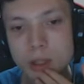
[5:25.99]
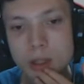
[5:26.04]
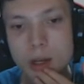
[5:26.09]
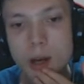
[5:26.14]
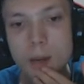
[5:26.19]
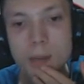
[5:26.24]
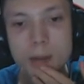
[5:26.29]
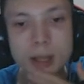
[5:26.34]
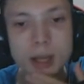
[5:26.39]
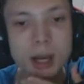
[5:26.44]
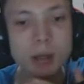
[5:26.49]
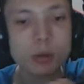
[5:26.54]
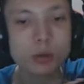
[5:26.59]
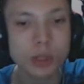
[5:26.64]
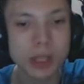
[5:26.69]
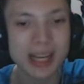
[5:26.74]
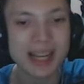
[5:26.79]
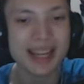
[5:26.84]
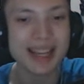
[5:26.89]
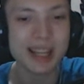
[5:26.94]
Ama daha
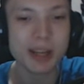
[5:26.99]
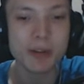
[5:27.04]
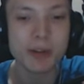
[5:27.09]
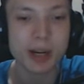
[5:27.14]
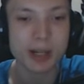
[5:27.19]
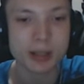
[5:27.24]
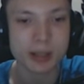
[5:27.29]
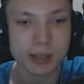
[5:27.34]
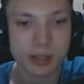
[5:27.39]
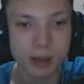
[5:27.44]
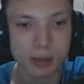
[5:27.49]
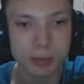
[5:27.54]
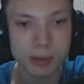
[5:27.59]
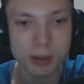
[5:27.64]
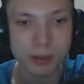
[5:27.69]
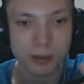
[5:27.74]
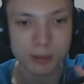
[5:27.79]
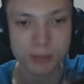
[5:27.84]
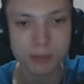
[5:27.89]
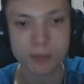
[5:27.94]
güzelleri de vardır tabi.
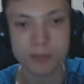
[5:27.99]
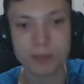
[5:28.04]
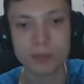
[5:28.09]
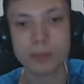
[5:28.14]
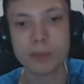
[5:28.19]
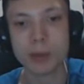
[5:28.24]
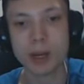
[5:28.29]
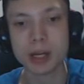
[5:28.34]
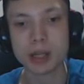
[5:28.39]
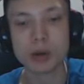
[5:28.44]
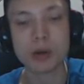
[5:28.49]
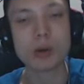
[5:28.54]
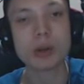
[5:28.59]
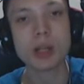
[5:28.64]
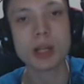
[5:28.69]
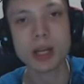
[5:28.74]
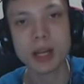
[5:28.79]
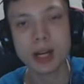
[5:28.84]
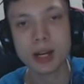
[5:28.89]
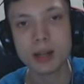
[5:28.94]
Marka
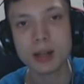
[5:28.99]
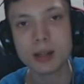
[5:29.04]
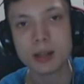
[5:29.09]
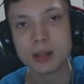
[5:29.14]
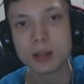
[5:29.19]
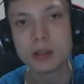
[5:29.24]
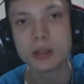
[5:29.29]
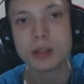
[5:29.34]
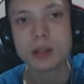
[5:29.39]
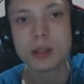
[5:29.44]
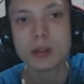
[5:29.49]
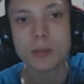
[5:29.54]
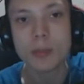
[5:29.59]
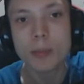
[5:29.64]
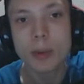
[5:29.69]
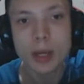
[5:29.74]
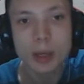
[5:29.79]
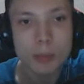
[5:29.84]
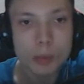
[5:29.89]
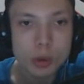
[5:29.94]
olarak.
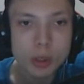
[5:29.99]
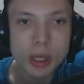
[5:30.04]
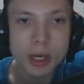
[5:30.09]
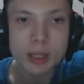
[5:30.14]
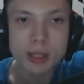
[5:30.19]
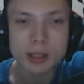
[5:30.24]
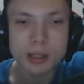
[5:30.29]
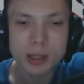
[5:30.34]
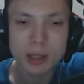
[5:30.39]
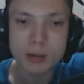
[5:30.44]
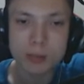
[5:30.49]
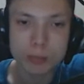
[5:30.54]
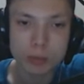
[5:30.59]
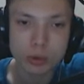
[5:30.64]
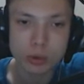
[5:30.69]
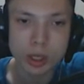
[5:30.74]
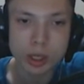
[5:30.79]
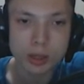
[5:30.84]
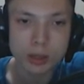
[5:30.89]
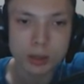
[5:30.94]
Benim önerdiklerim
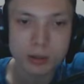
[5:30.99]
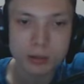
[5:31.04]
bunlar.